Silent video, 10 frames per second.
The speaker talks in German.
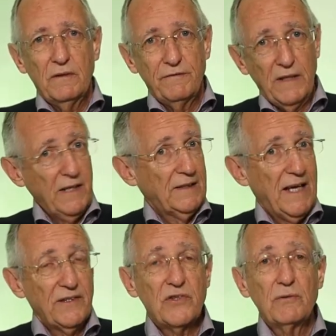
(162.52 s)
Vielleicht
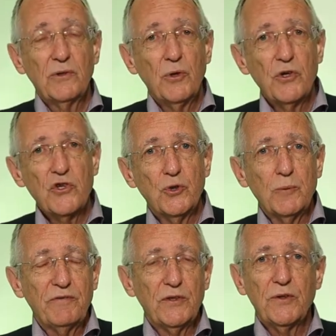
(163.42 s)
leidest du an
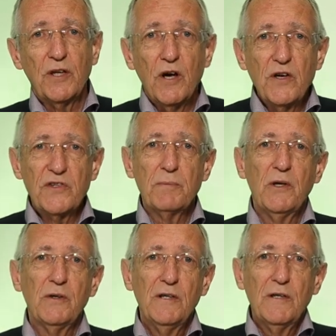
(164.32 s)
Heuschnupfen oder
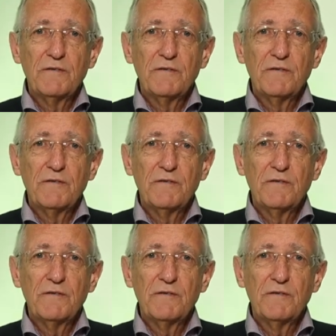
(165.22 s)
Asthma.